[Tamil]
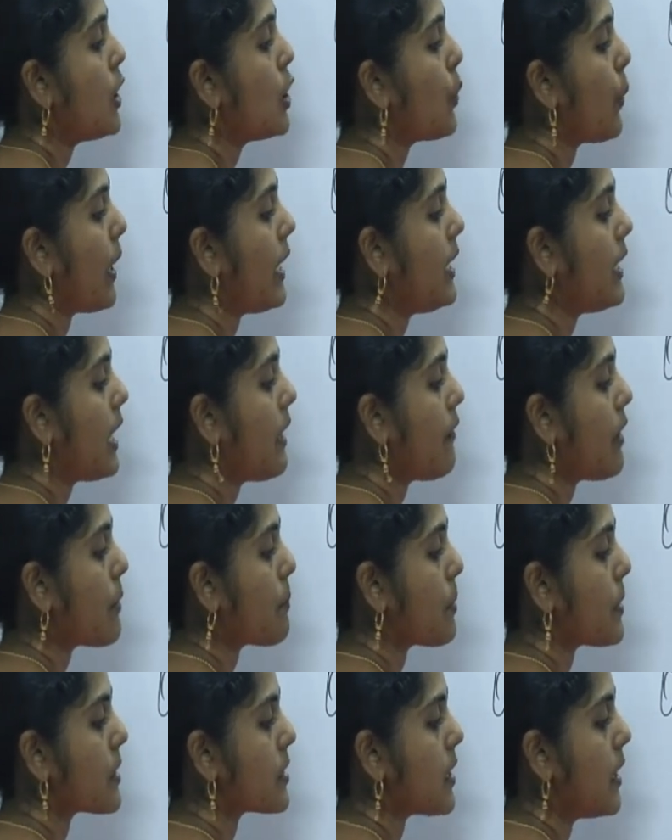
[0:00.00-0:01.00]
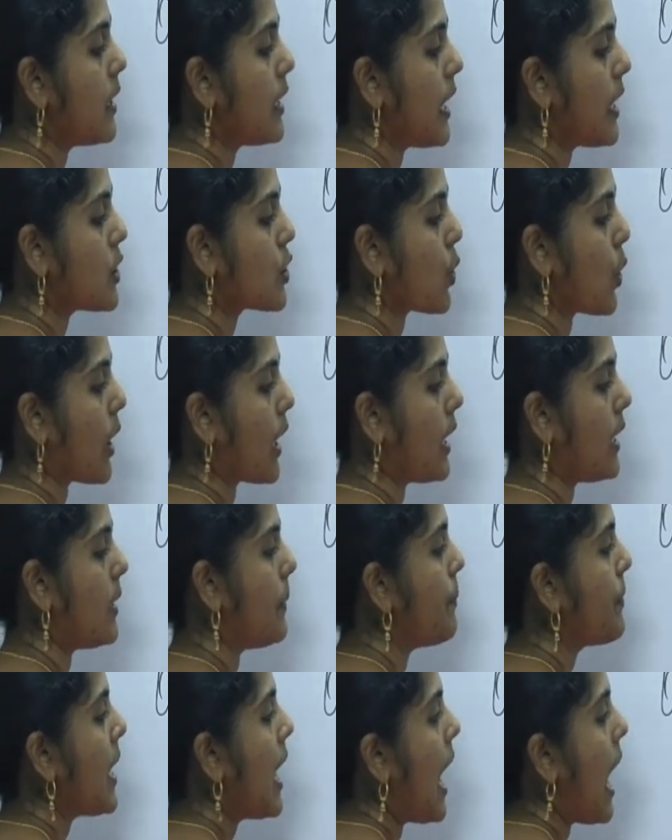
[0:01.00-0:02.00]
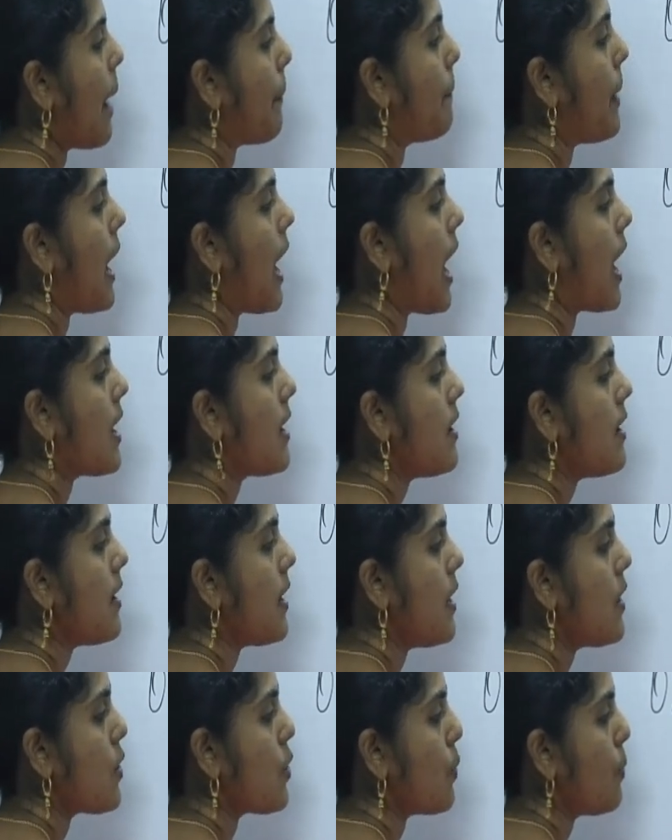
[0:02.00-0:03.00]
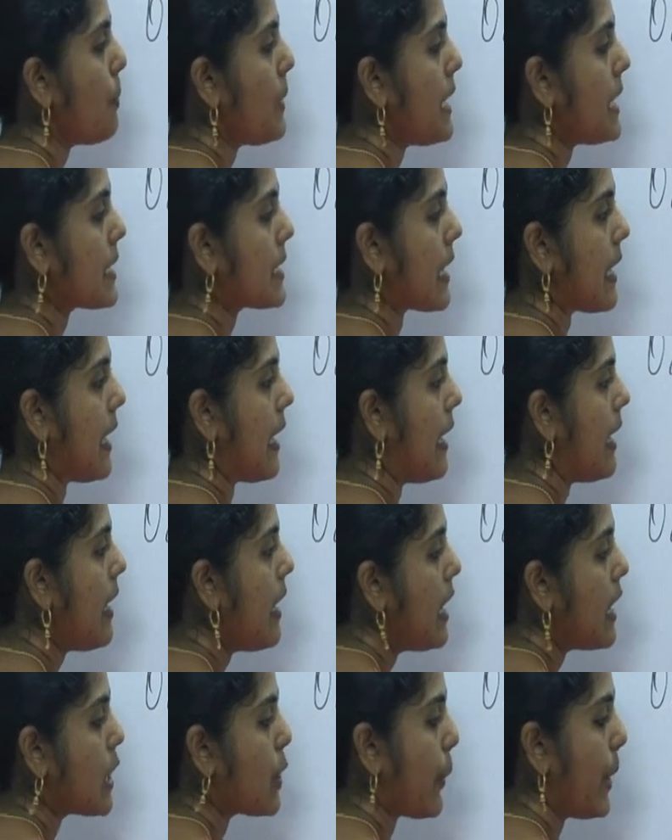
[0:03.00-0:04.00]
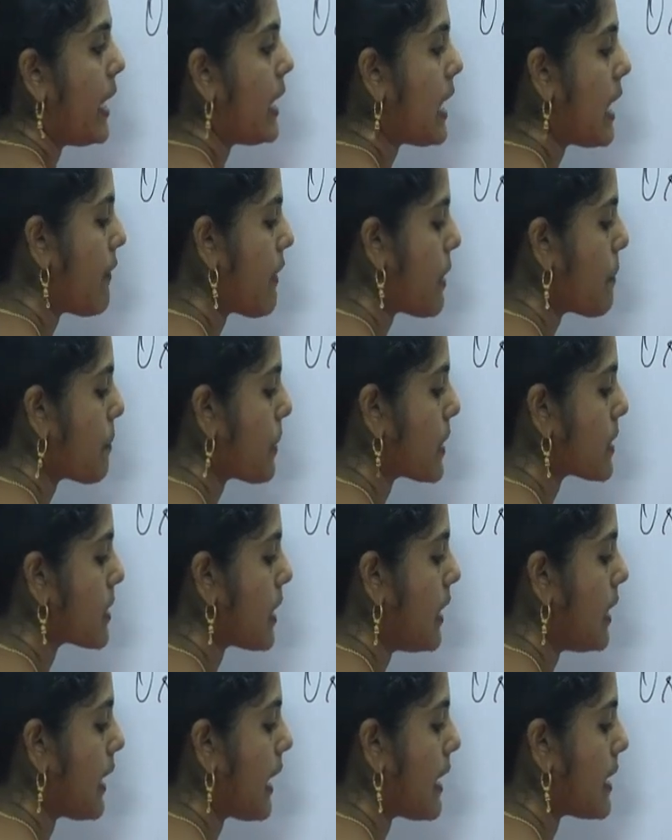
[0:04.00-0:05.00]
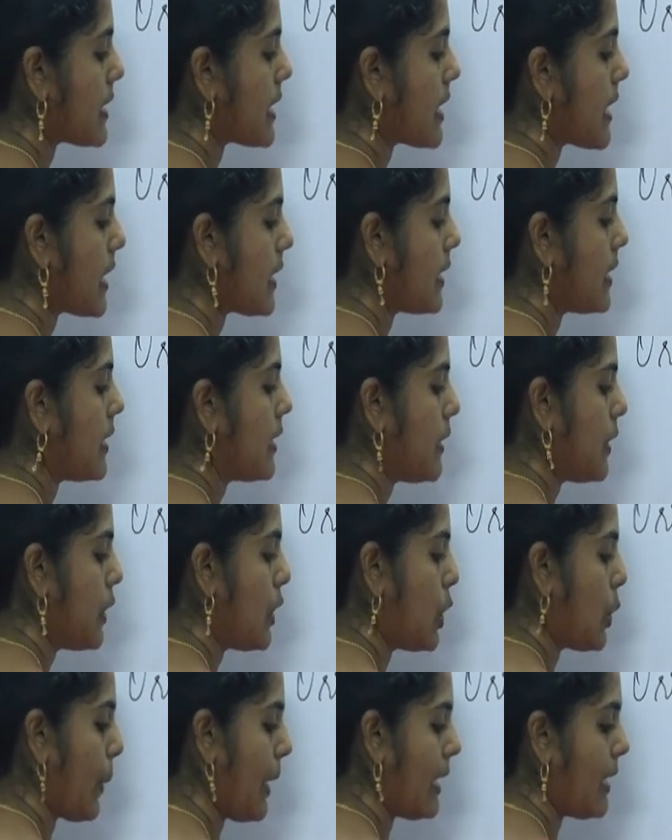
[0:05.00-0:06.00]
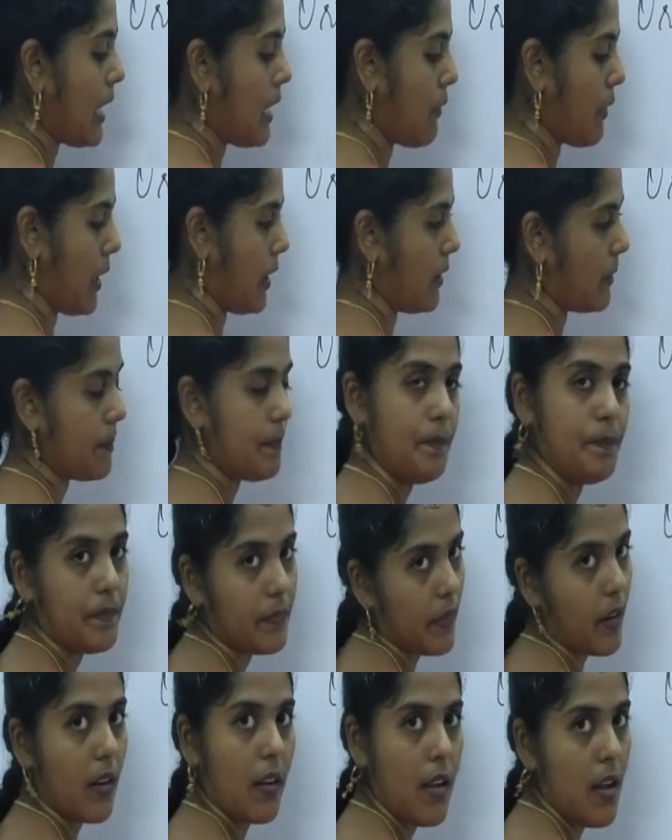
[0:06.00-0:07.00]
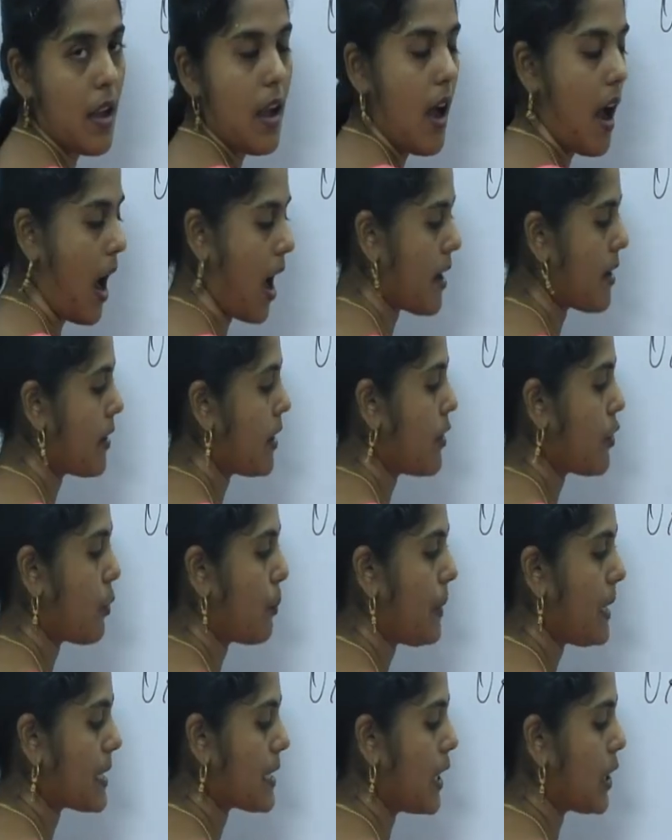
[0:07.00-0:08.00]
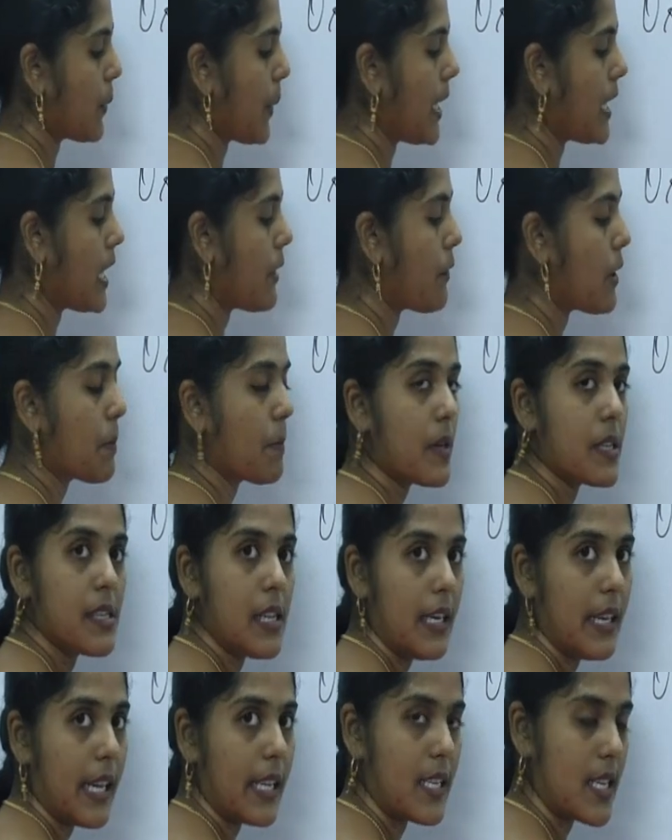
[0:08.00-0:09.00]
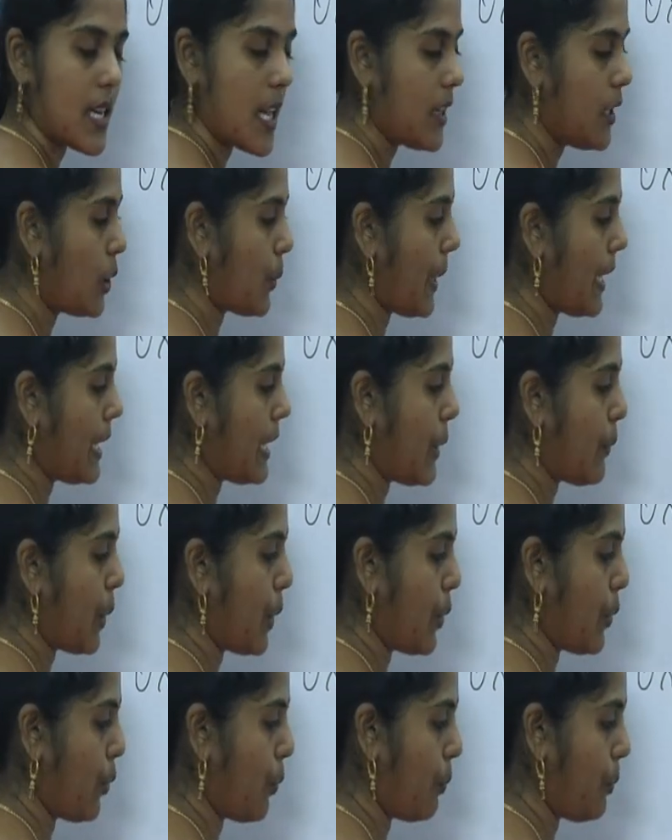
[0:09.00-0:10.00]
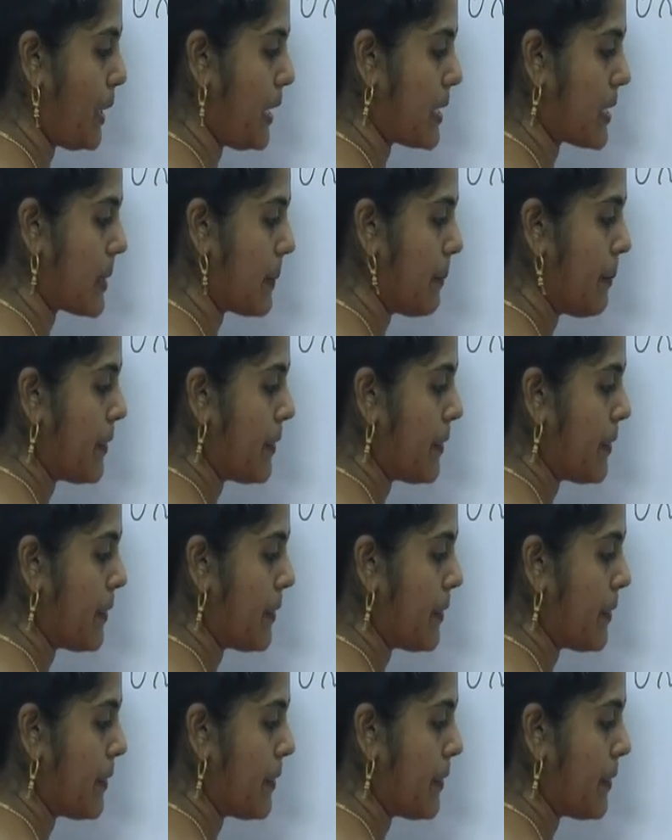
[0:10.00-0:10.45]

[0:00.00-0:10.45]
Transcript: டுவெண்ட்டி ஒன் பர்சன்டேஜ் குறையுது அப்போ ஹண்ட்ரட் ருபீஸில் டுவெண்ட்டி ஒன் பர்சன்டேஜ் என்னது டுவெண்ட்டி ஒன் ஹண்ட்ரட் ருபீஸில் டுவெண்ட்டி ஒன் பர்சன்டேஜ் என்னது டுவெண்ட்டி ஒன் ருபீஸ்